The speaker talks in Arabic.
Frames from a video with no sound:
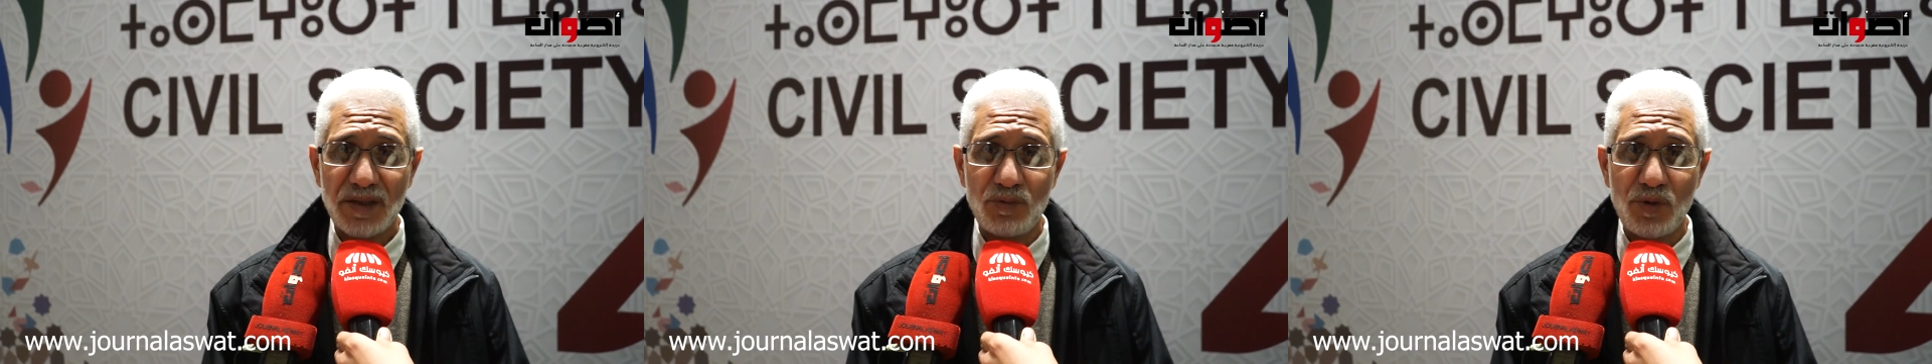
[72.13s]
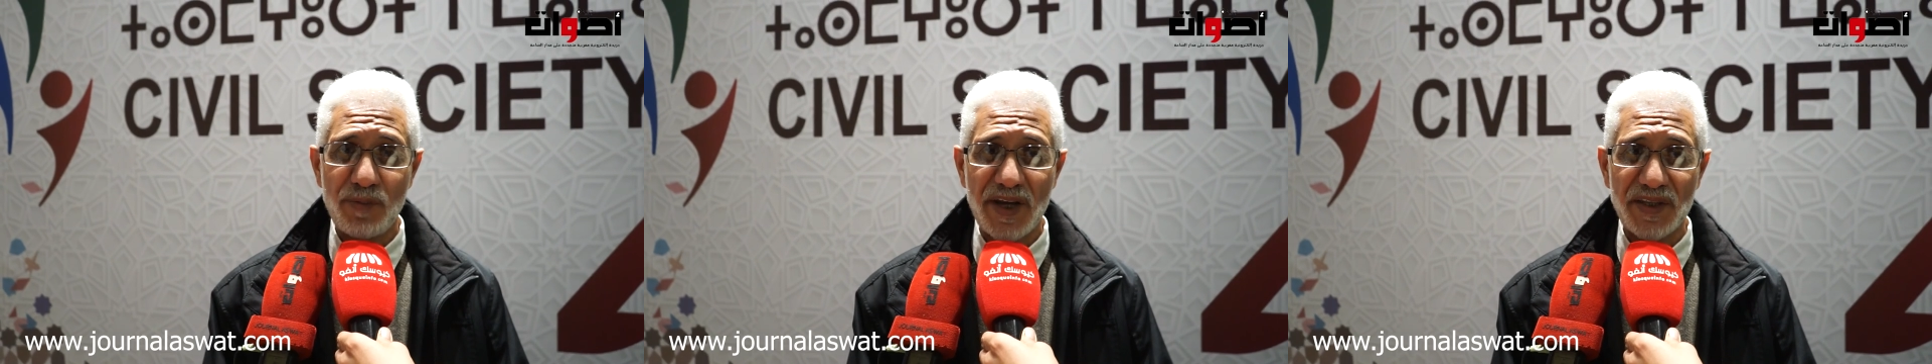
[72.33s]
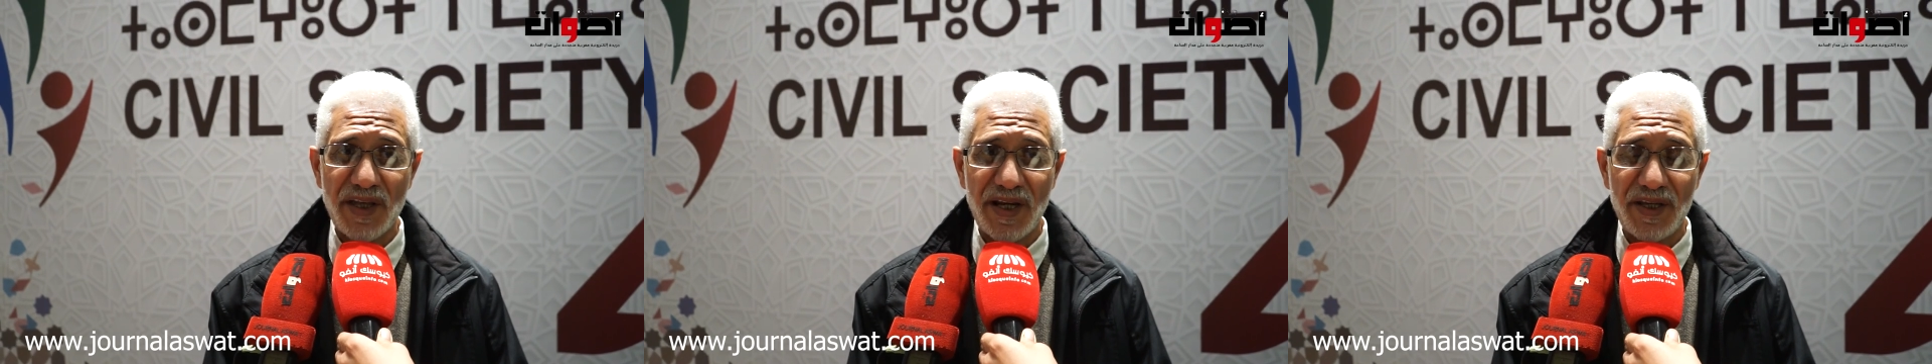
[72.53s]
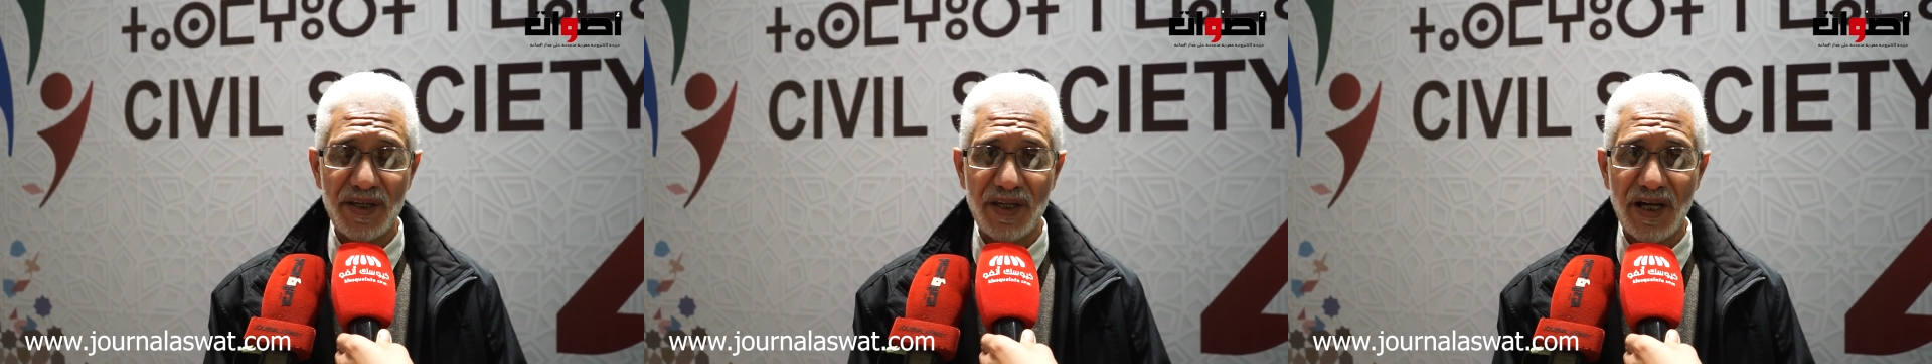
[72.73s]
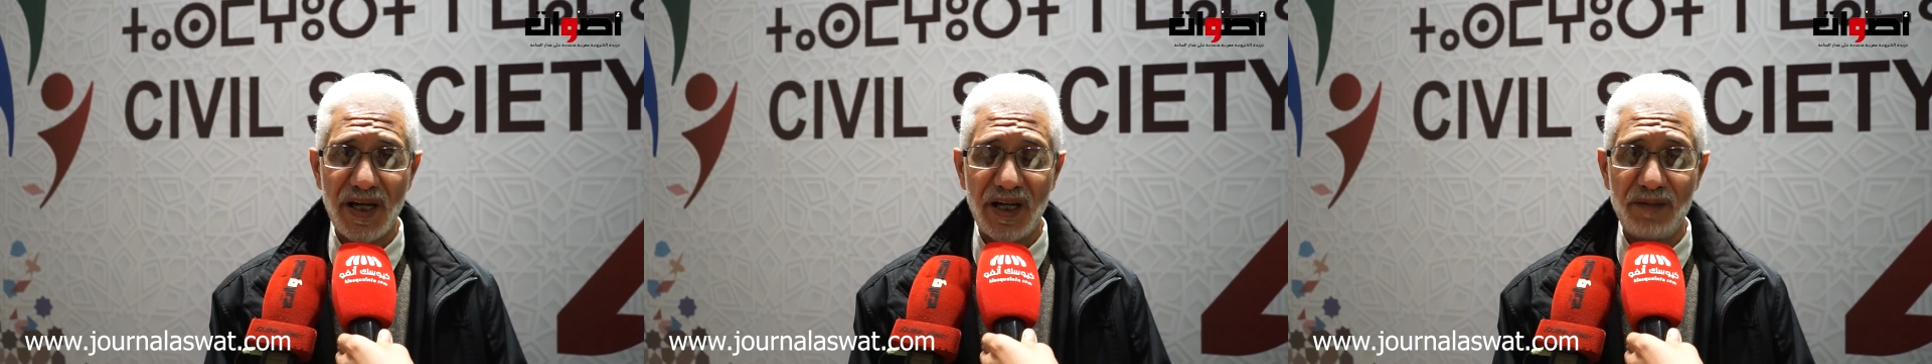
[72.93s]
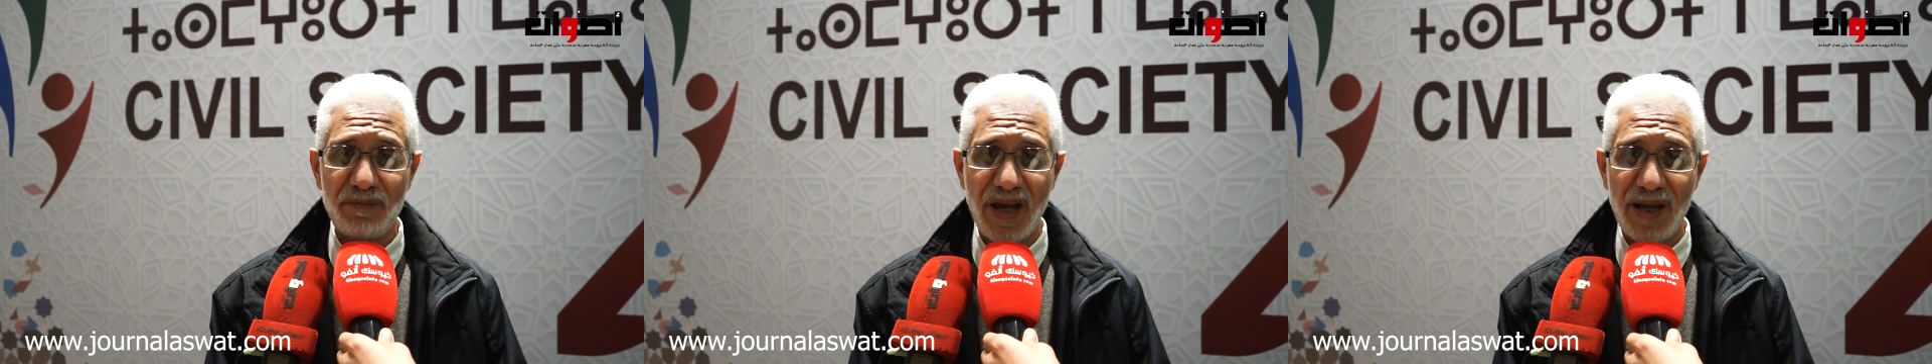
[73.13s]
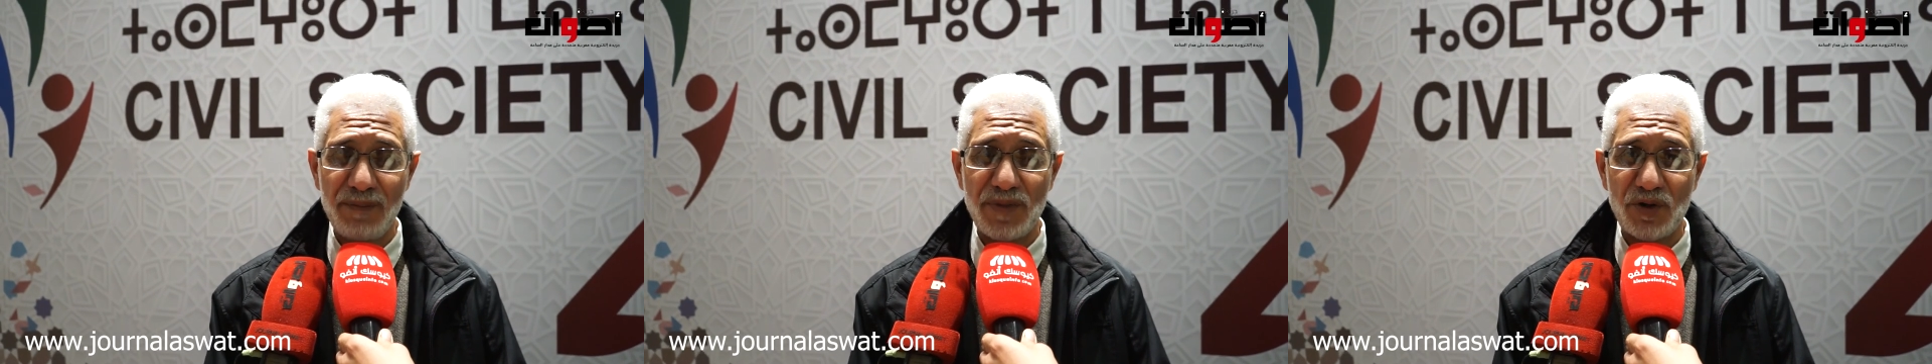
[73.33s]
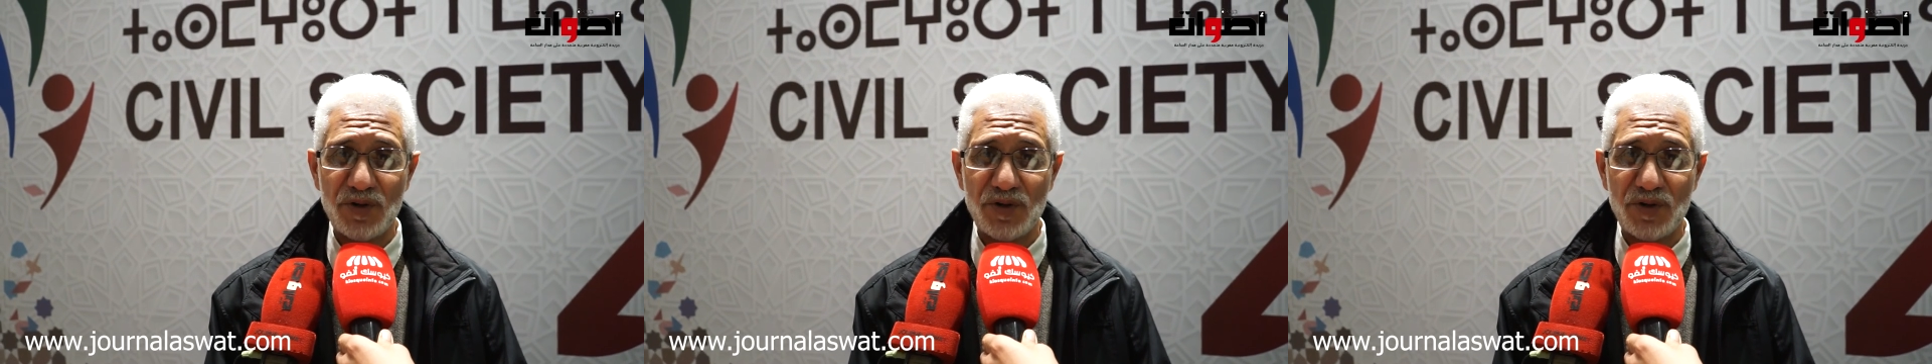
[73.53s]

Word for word: المبادره هي المحبه